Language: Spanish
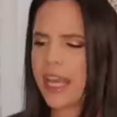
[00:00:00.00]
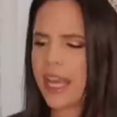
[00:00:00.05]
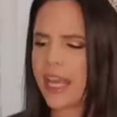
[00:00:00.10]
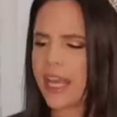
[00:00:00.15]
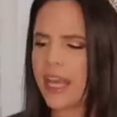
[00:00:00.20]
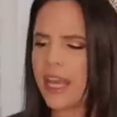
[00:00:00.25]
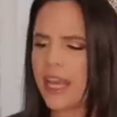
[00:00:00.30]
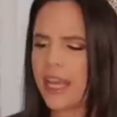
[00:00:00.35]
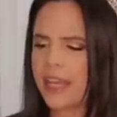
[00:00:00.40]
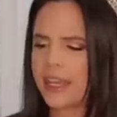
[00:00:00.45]
que
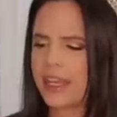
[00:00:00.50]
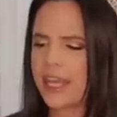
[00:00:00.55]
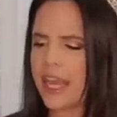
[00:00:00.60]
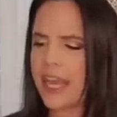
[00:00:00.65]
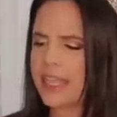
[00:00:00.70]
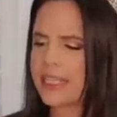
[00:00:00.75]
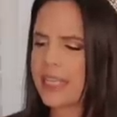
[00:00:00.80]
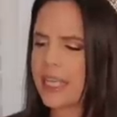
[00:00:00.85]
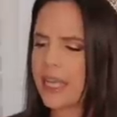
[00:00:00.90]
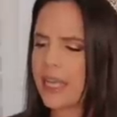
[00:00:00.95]

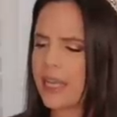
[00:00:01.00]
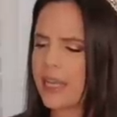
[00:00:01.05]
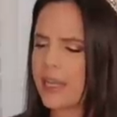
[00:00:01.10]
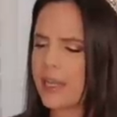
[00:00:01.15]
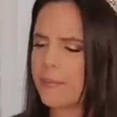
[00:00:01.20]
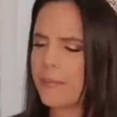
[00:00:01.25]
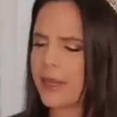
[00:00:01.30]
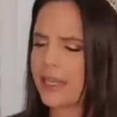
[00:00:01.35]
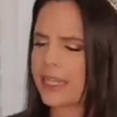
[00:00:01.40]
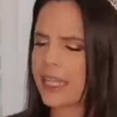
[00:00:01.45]
de
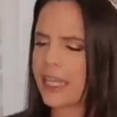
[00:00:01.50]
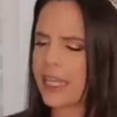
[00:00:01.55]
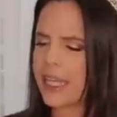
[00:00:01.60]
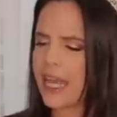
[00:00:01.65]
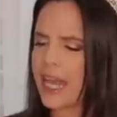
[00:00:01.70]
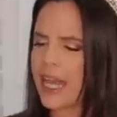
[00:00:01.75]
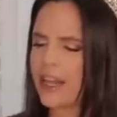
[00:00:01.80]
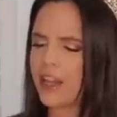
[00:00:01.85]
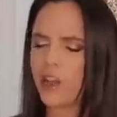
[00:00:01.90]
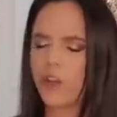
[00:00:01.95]
ese
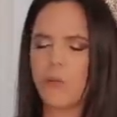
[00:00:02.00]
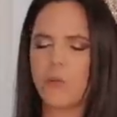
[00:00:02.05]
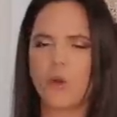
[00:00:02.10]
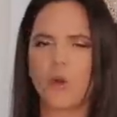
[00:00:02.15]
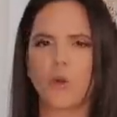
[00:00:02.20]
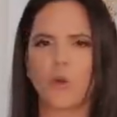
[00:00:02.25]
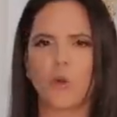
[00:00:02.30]
material como